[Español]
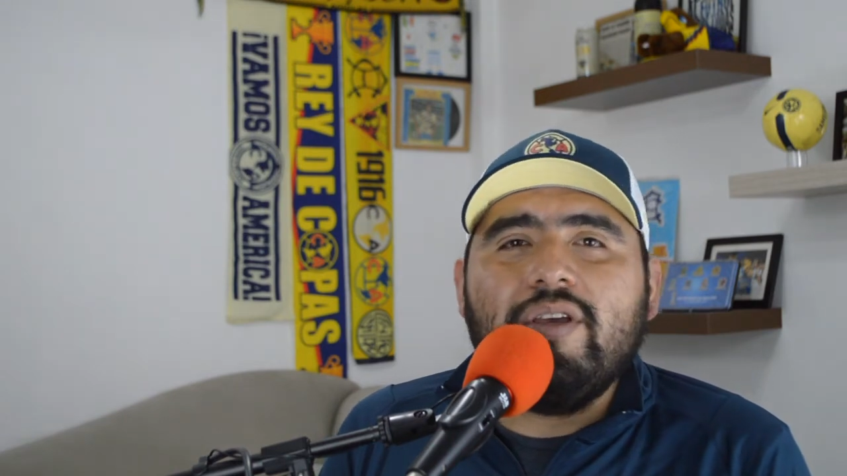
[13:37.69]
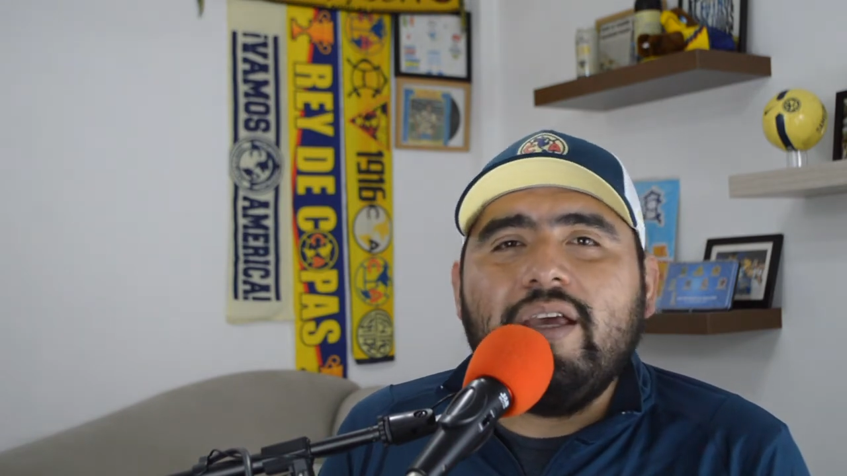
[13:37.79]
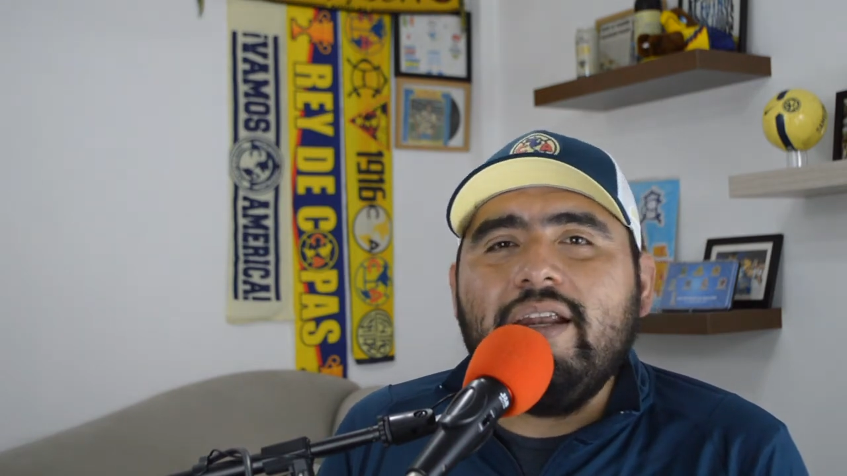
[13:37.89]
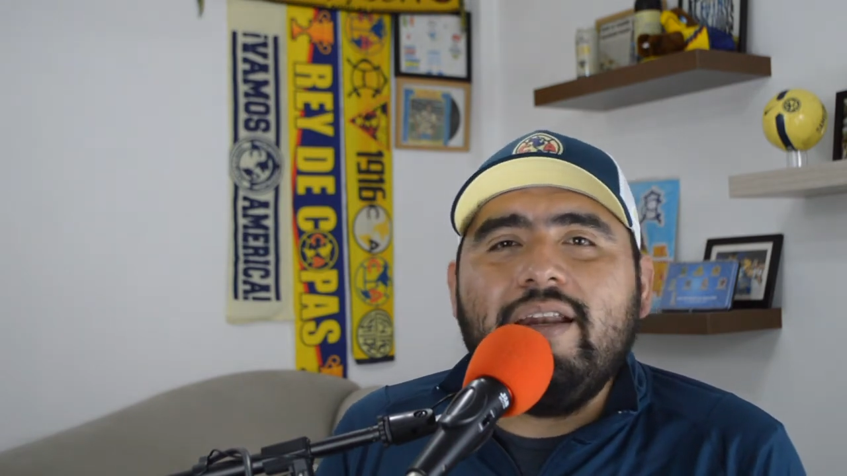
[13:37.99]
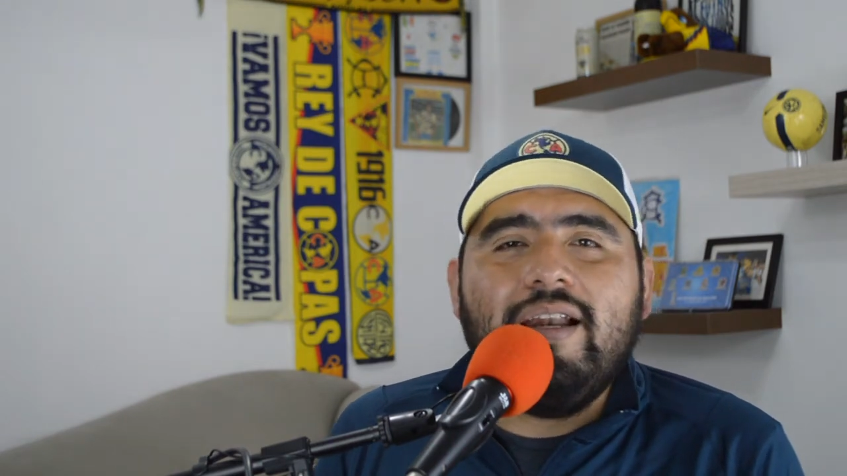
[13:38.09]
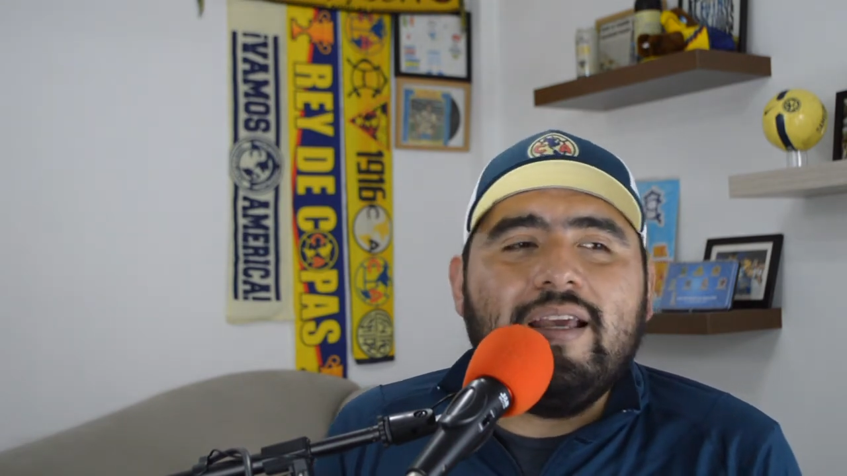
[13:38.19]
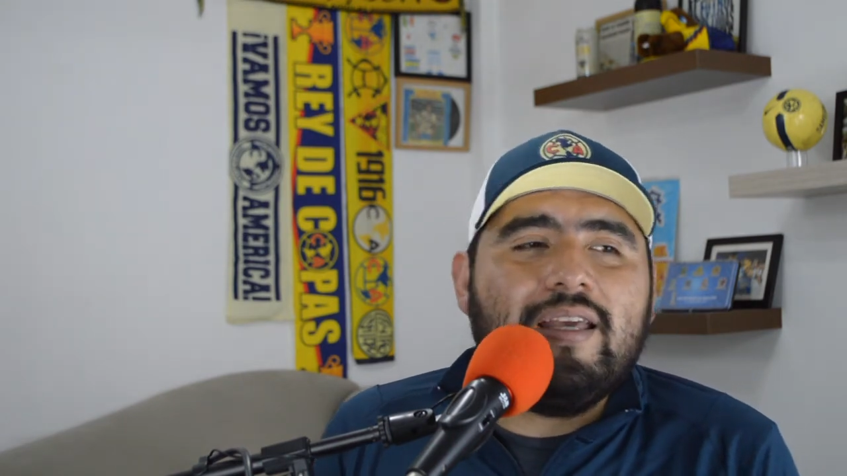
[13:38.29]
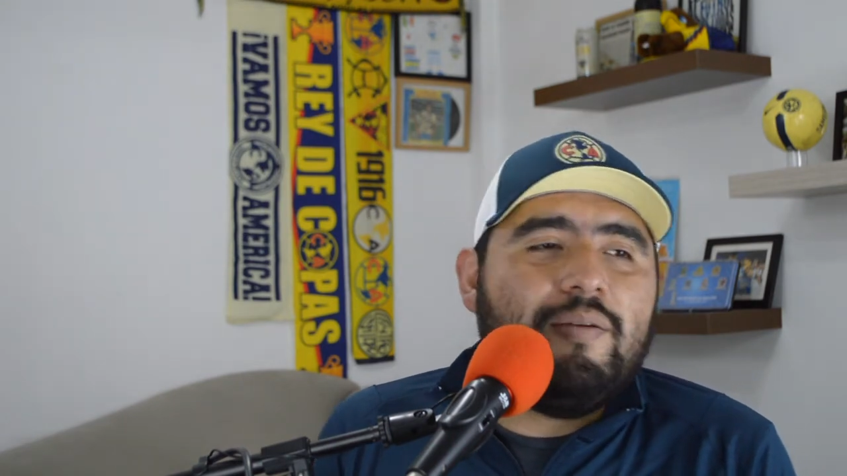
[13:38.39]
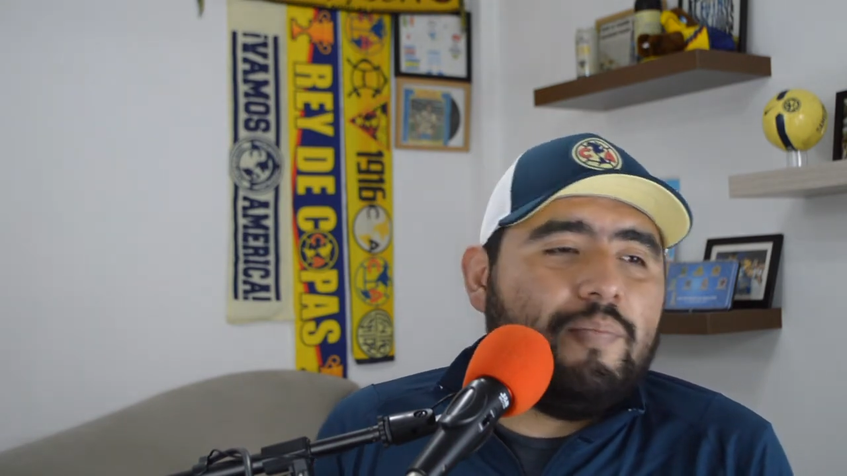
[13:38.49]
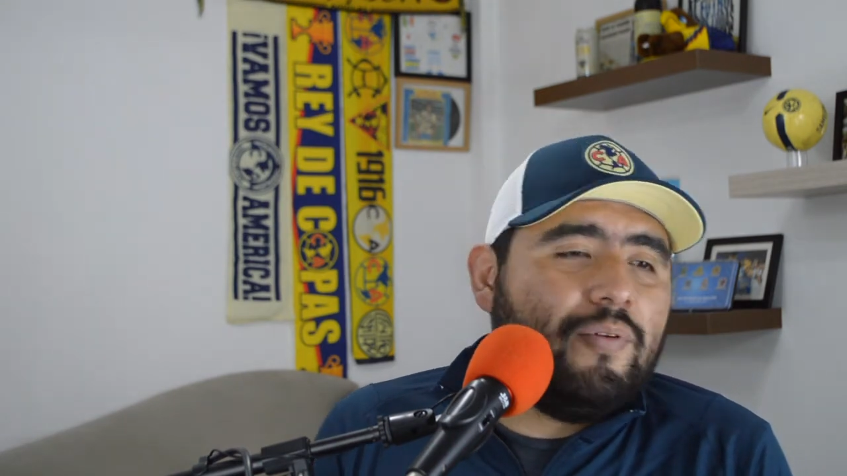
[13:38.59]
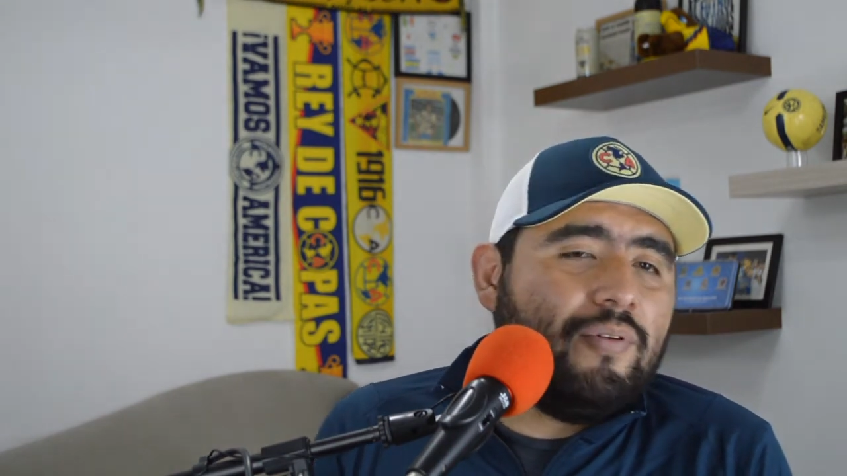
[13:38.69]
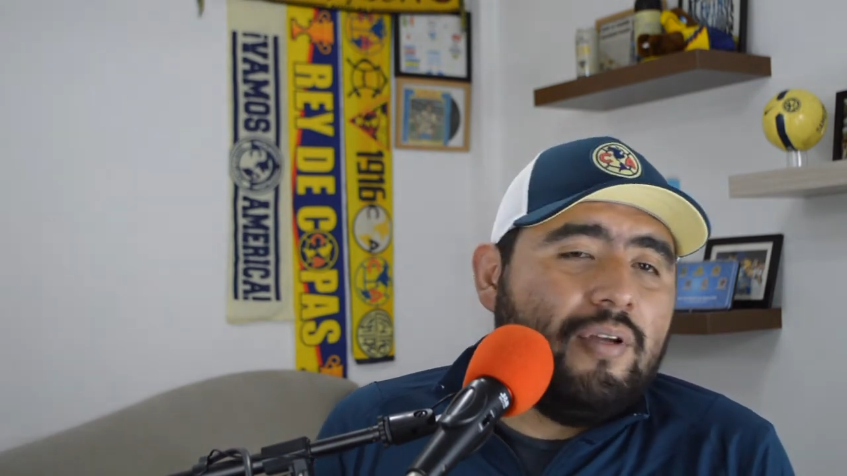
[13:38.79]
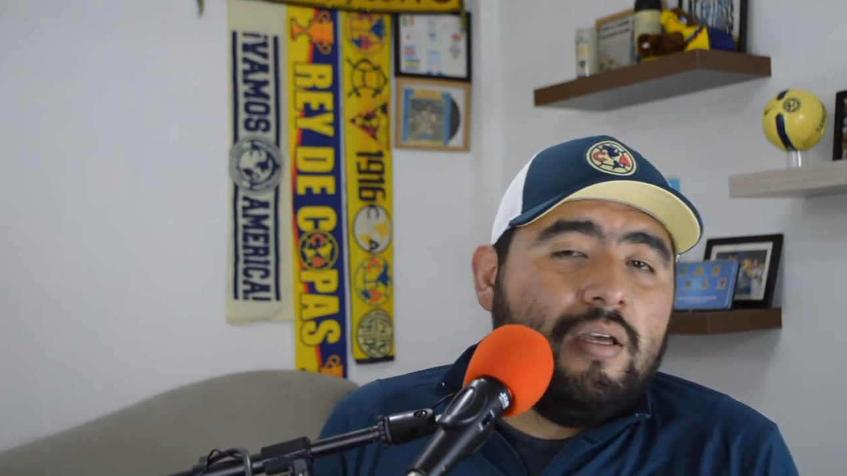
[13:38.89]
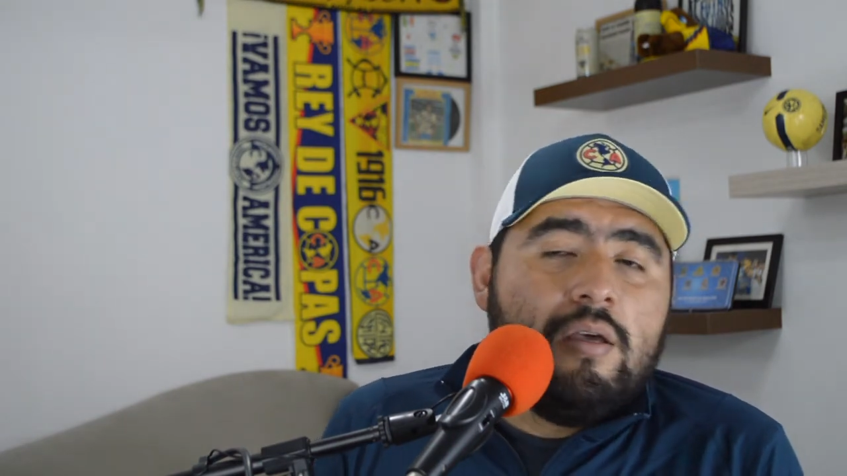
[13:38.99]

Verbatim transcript: quiere en el equipo